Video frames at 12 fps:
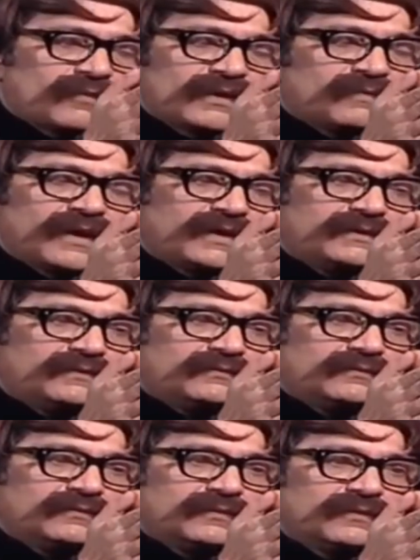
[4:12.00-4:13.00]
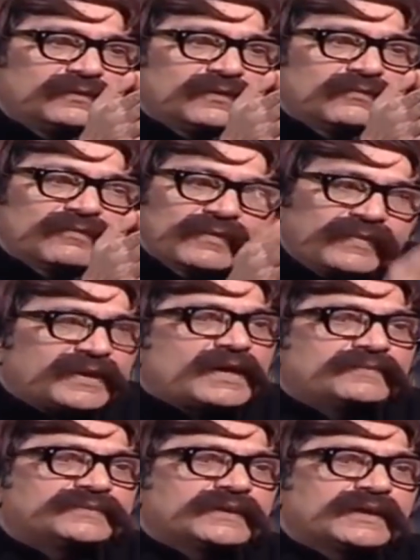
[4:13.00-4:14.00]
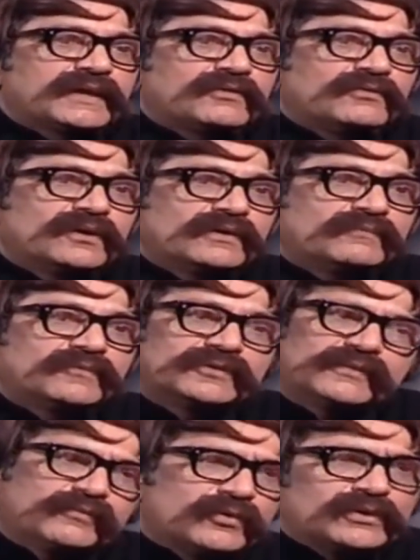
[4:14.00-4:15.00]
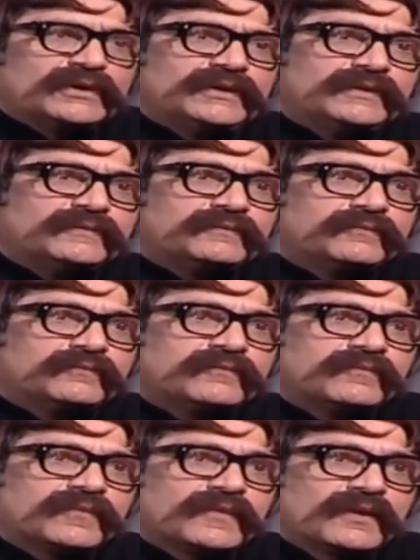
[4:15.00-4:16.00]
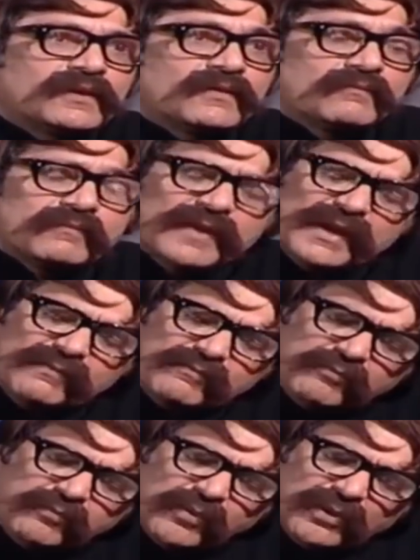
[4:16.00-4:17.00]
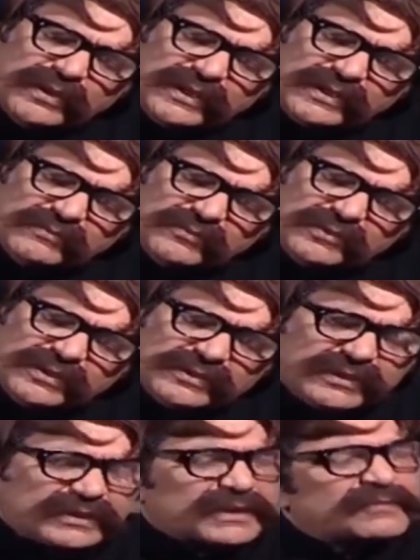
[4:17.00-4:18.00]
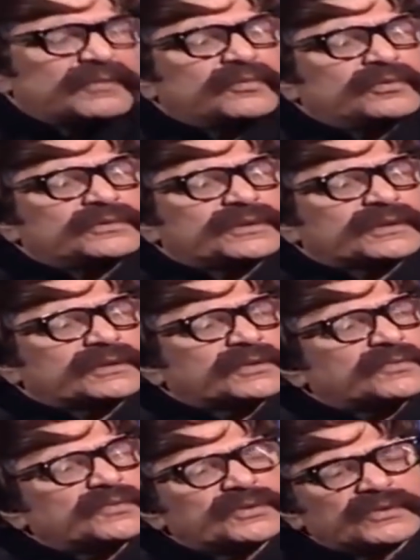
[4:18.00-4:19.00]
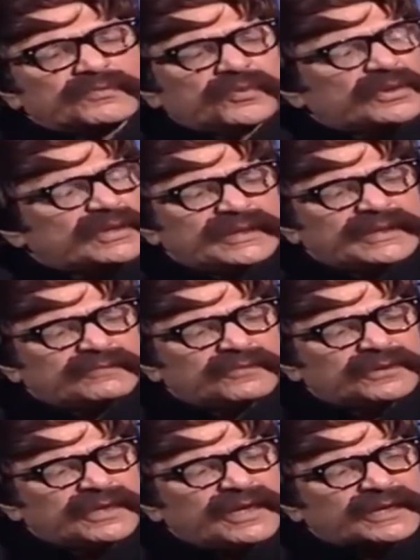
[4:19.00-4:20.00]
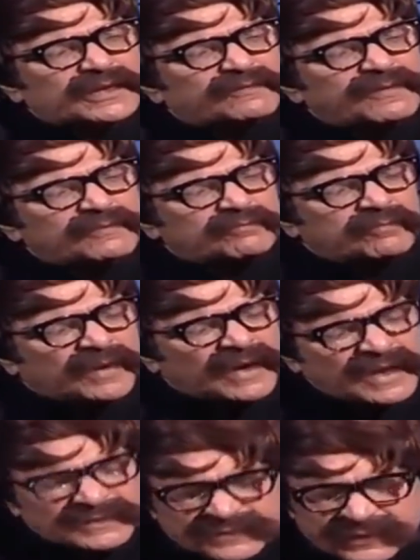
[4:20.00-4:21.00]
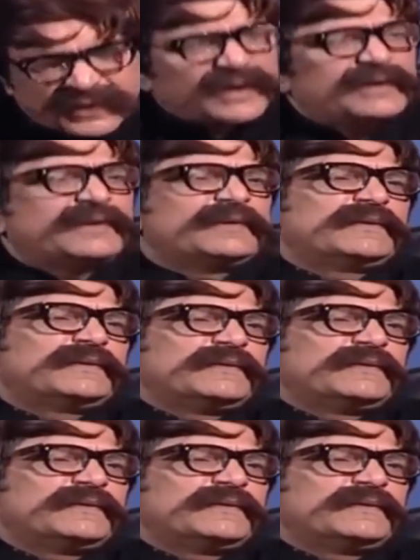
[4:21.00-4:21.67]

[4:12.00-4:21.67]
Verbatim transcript: मेरे भाई मैं फिर आपसे कह रहा हूं कि मुझे बोलने दे मैं बोलने दें मुझे जितना मैं बोल सकता हूं मुझे बोलने दे मुझे एक दफ़ा भड़ास निकाल लेने